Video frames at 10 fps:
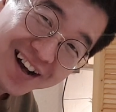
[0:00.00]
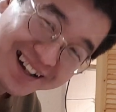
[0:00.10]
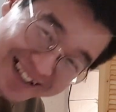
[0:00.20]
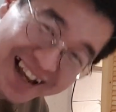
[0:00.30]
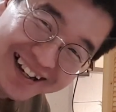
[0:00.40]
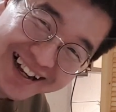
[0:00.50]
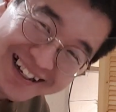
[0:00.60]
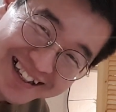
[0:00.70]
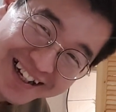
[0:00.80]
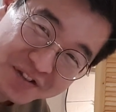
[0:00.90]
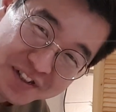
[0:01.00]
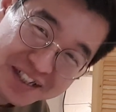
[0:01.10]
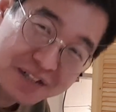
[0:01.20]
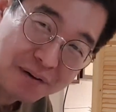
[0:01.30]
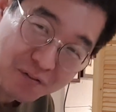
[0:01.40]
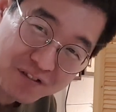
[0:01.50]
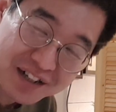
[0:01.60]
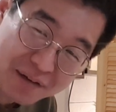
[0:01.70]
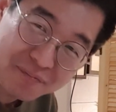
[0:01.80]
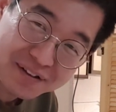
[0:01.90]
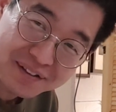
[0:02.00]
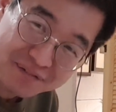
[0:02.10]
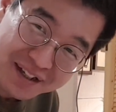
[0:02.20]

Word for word: 퇴근할까 생각 중에서 그거 바꾸는 거 한번